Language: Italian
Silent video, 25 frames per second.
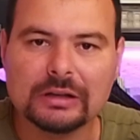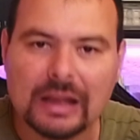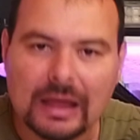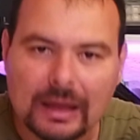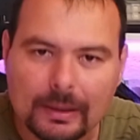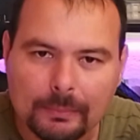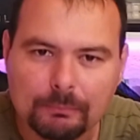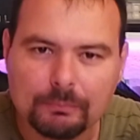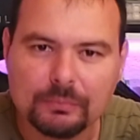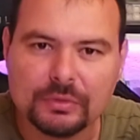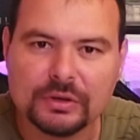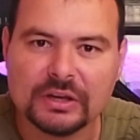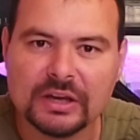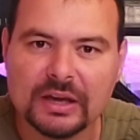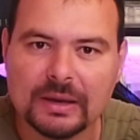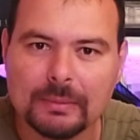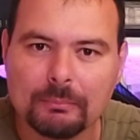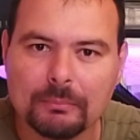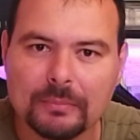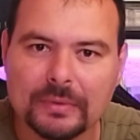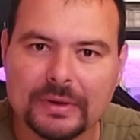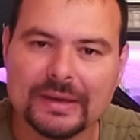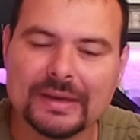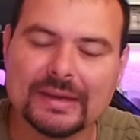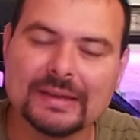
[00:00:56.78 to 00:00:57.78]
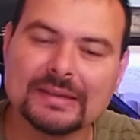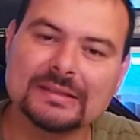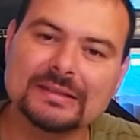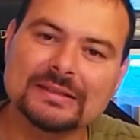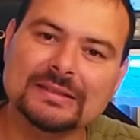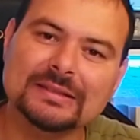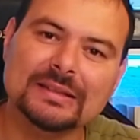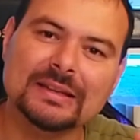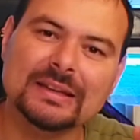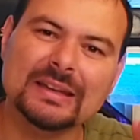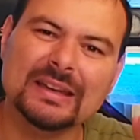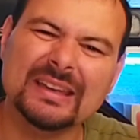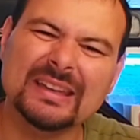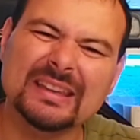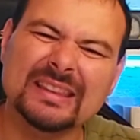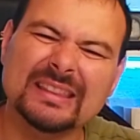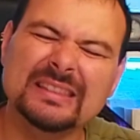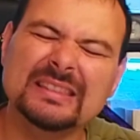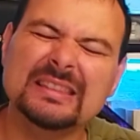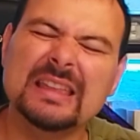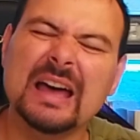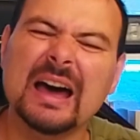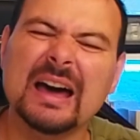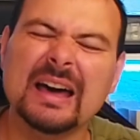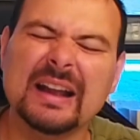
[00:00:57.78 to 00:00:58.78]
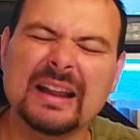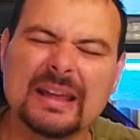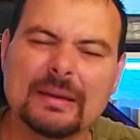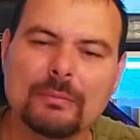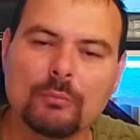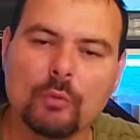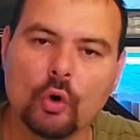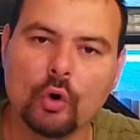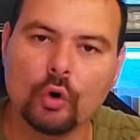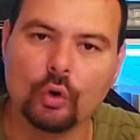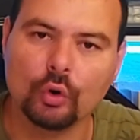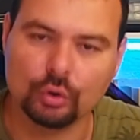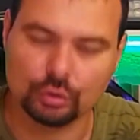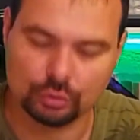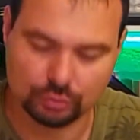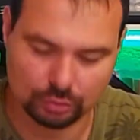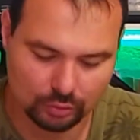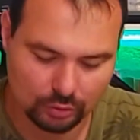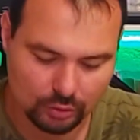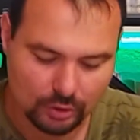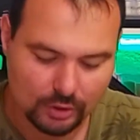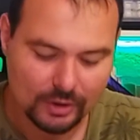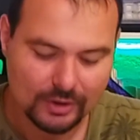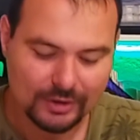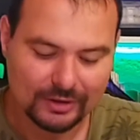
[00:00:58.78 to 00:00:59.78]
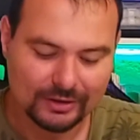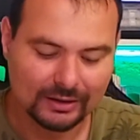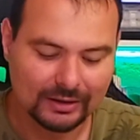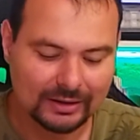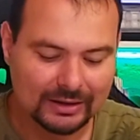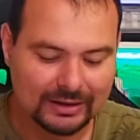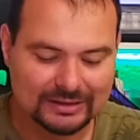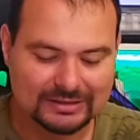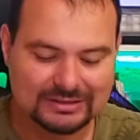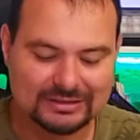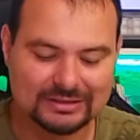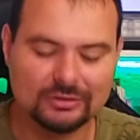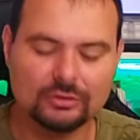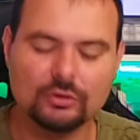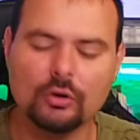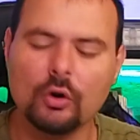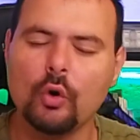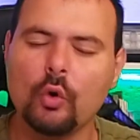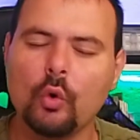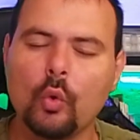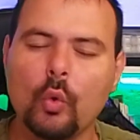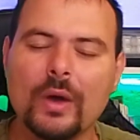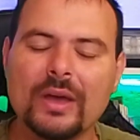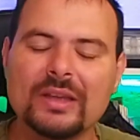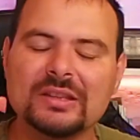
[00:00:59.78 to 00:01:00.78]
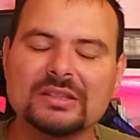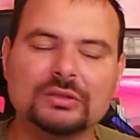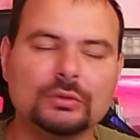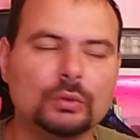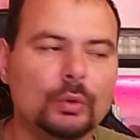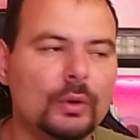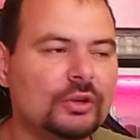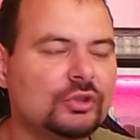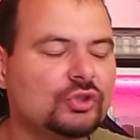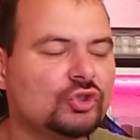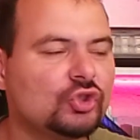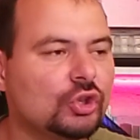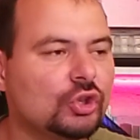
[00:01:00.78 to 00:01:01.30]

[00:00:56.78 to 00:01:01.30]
la BMS da remoto. Ragazzi, io questo